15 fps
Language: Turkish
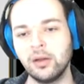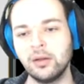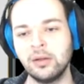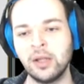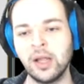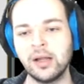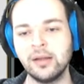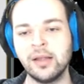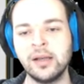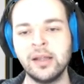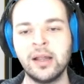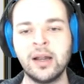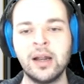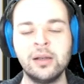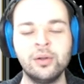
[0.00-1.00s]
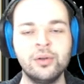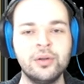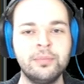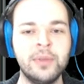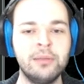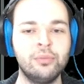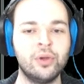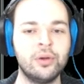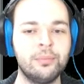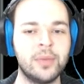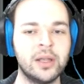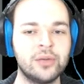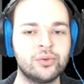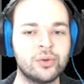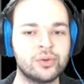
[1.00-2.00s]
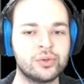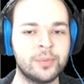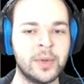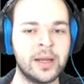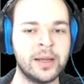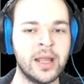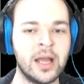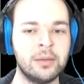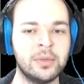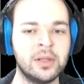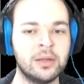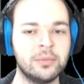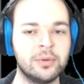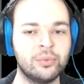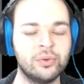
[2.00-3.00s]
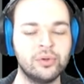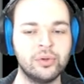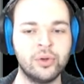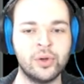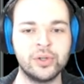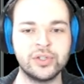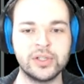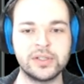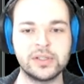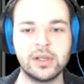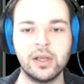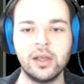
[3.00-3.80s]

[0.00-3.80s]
ne kadar yararlı olur bilmiyorum. Bana çok süper gelmedi ama bunu göreceğiz.